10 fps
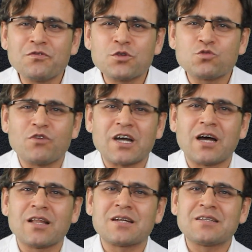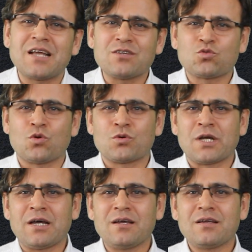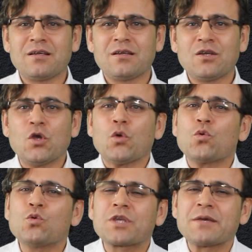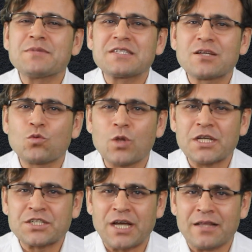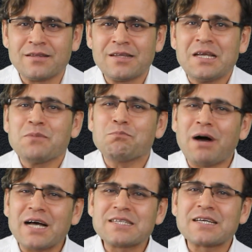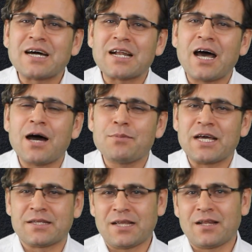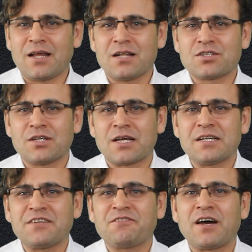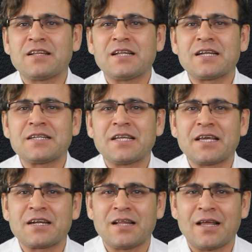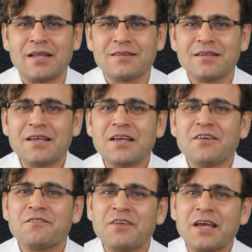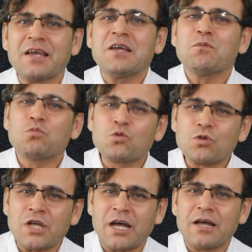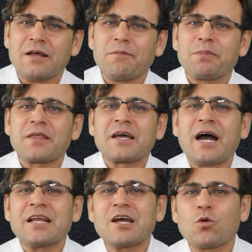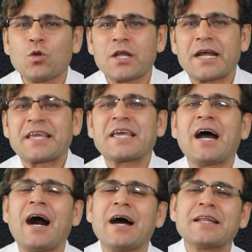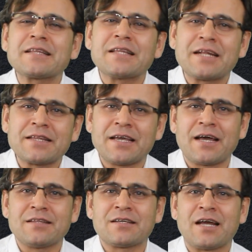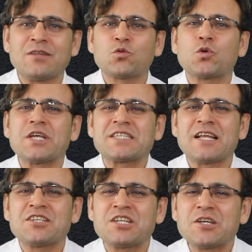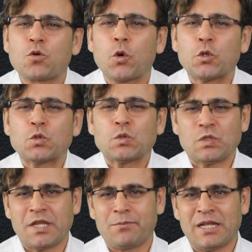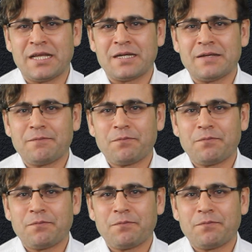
virüs vakalarından sonra ülkemizde dolaşan bazı kara haber tellalcılarının ifadelerinde yer alan ve bunu da kaynak olarak kehanetlere dayandıran küreselcilik oyununun nebeleri